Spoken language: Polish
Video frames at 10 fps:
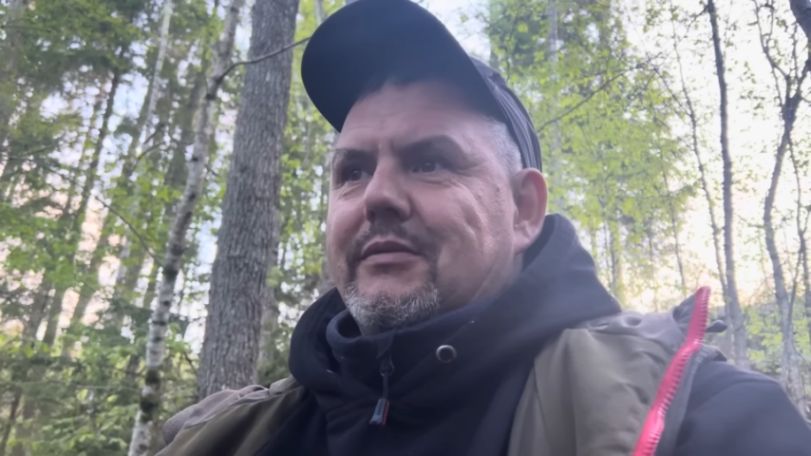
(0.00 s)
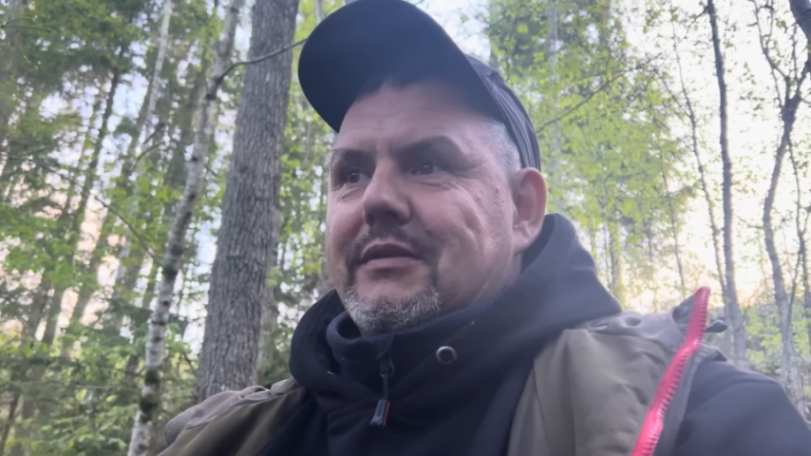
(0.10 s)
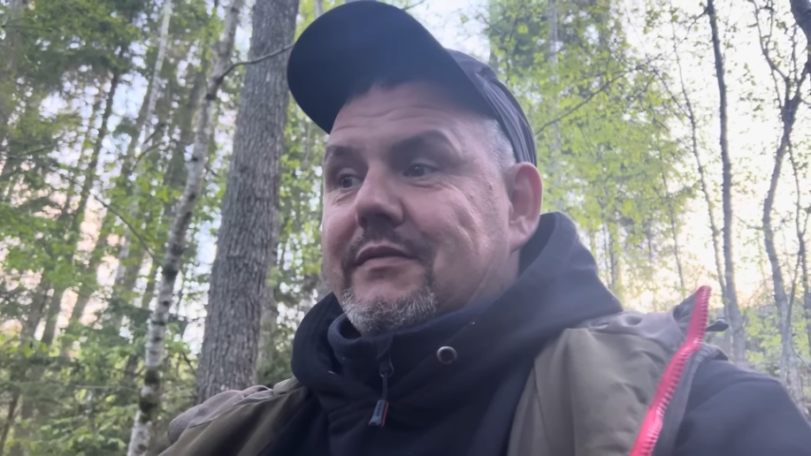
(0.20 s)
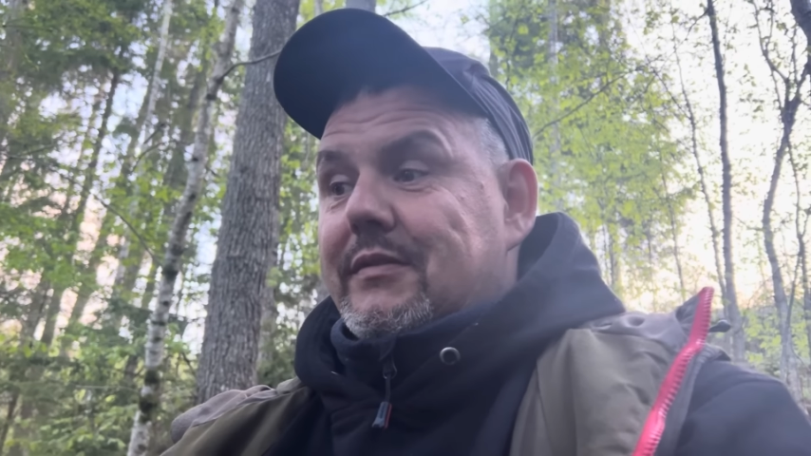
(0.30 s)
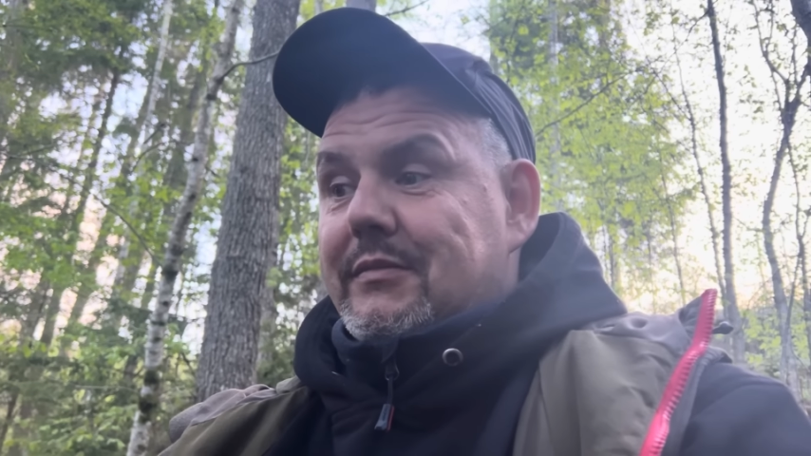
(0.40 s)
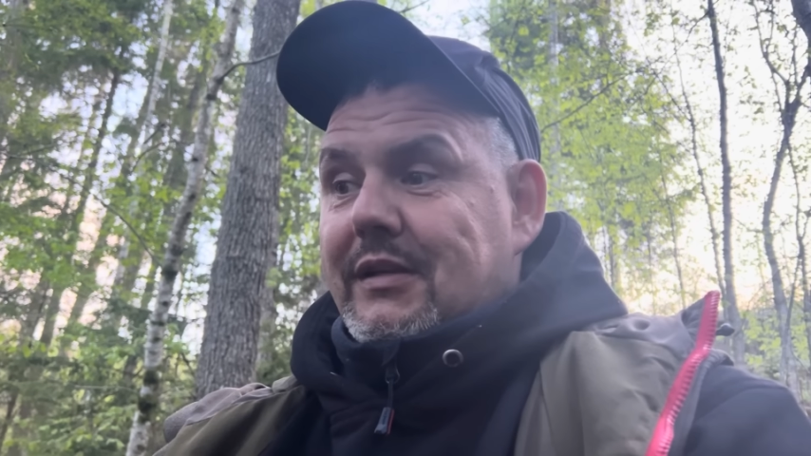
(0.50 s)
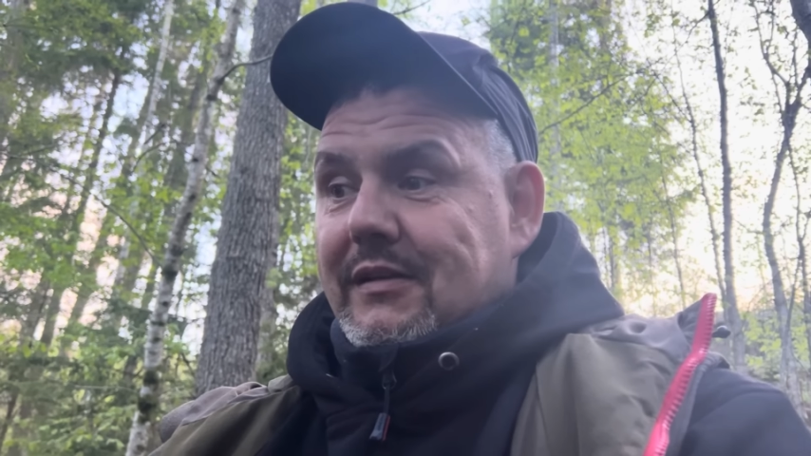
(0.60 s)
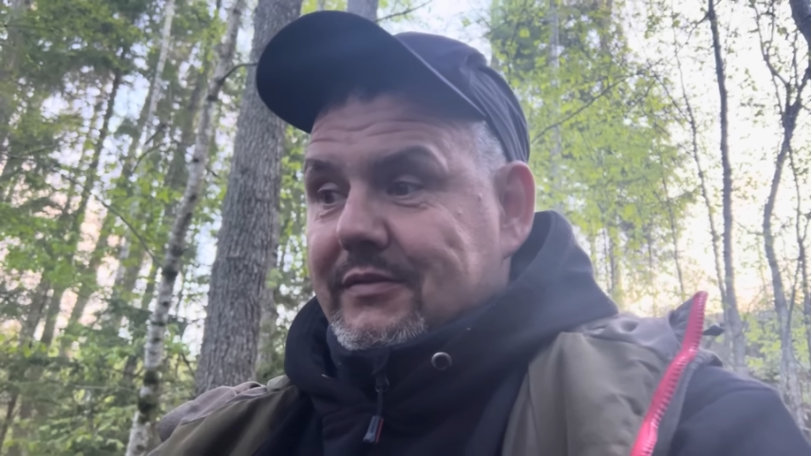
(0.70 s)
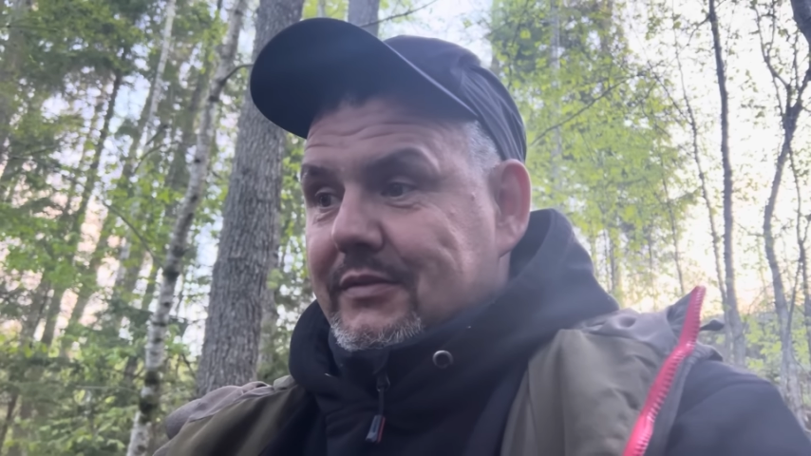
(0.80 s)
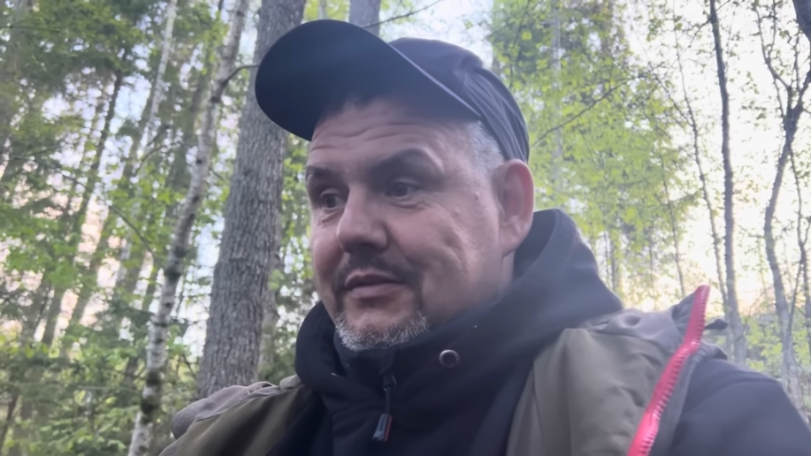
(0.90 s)
ustawiłem
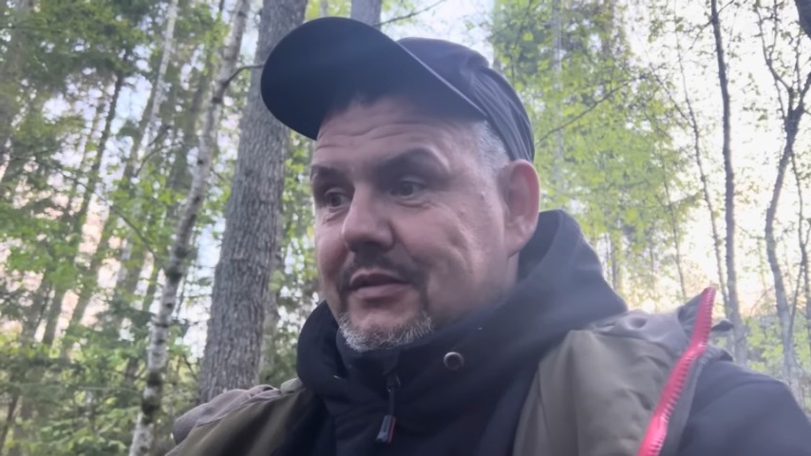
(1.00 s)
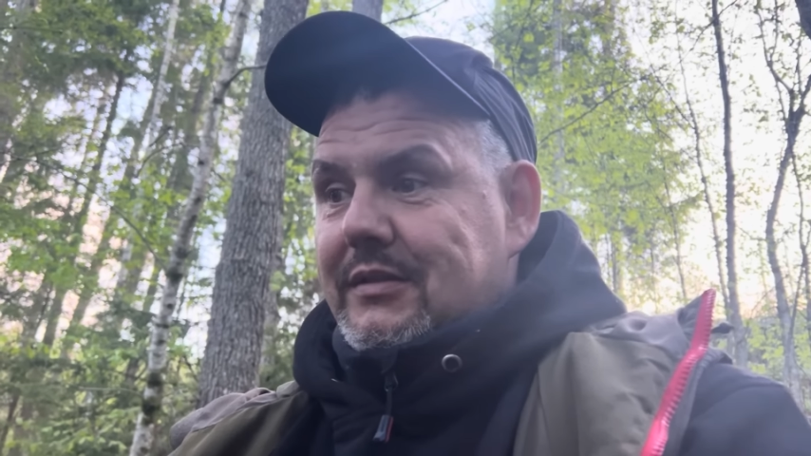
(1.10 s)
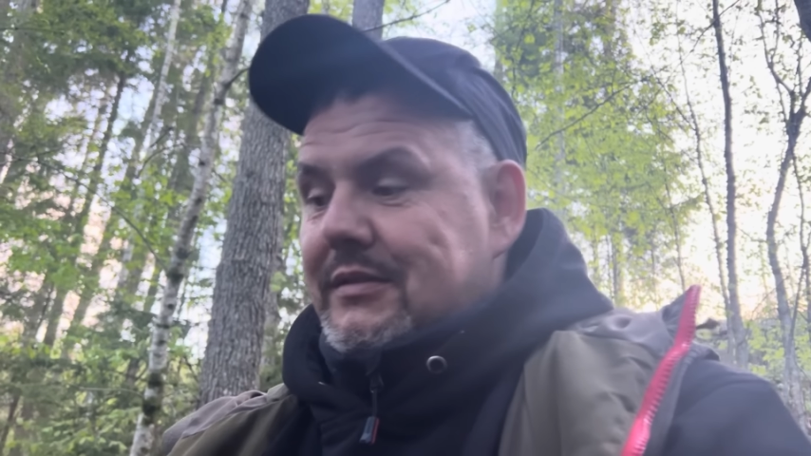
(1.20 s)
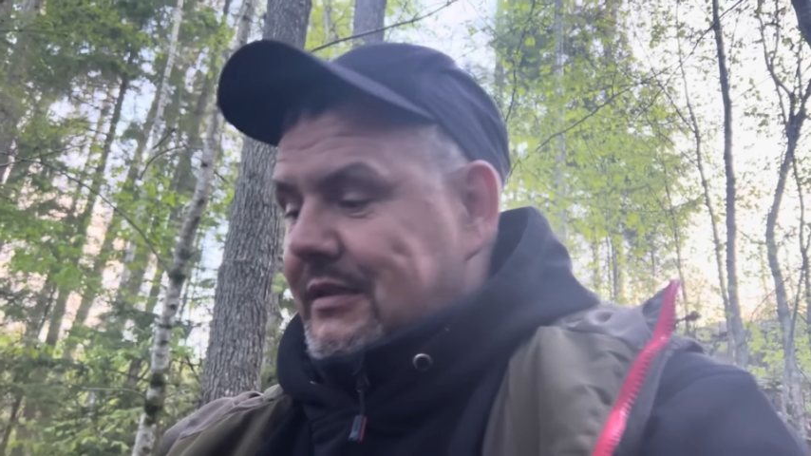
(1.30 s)
telefon i